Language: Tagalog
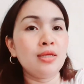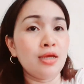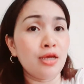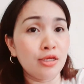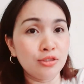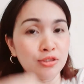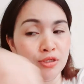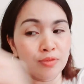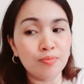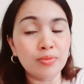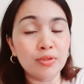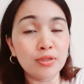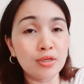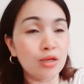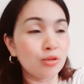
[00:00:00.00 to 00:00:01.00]
At
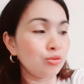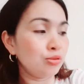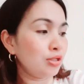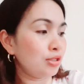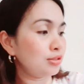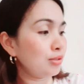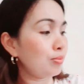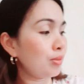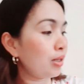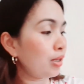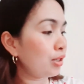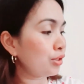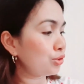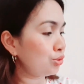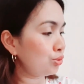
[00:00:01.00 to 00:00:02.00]
syempre, lalo na sa
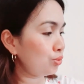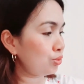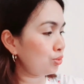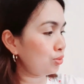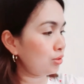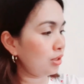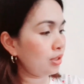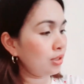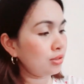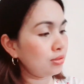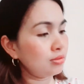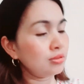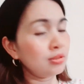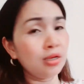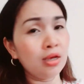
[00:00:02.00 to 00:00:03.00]
mga shoes and
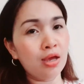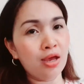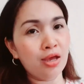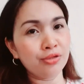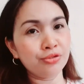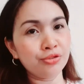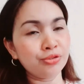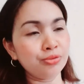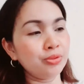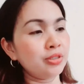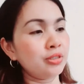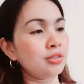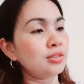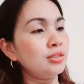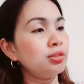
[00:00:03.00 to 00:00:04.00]

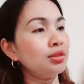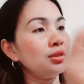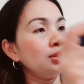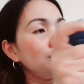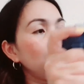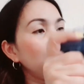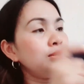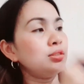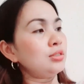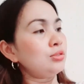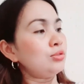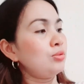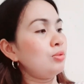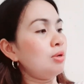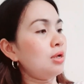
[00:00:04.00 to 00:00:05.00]
underwears.
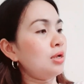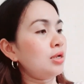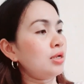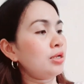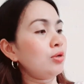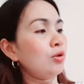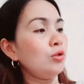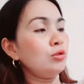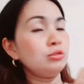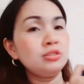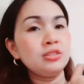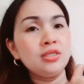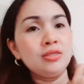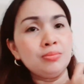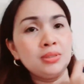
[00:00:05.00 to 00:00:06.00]
Ito ay Old
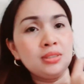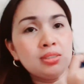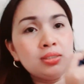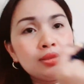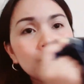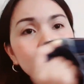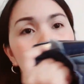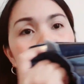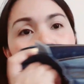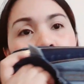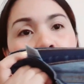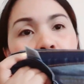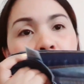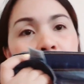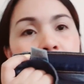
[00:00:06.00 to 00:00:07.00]
Navy.
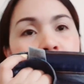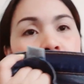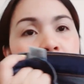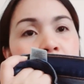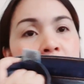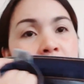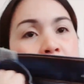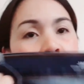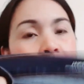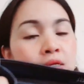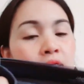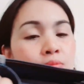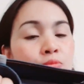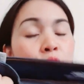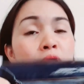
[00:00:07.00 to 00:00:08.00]

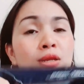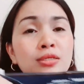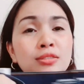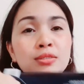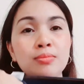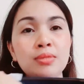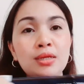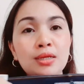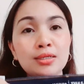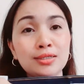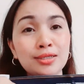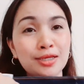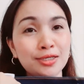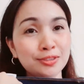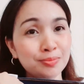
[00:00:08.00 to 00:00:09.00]
Ayan, mukha lang siya malaki
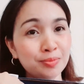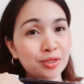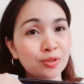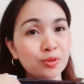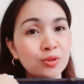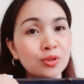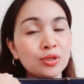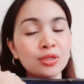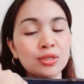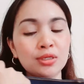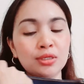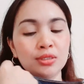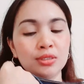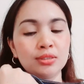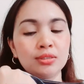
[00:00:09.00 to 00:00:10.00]
guys, pero
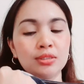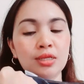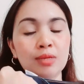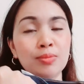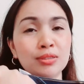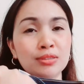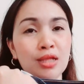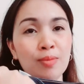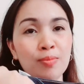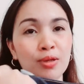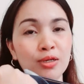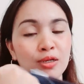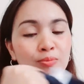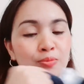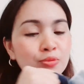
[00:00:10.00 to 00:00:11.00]

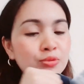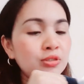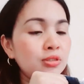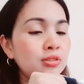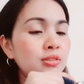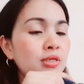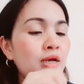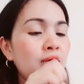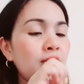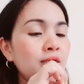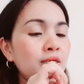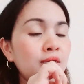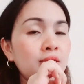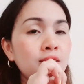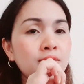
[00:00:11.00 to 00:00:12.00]
Tamang-tama lang po siya sa
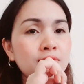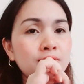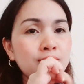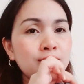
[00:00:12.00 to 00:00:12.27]
akin.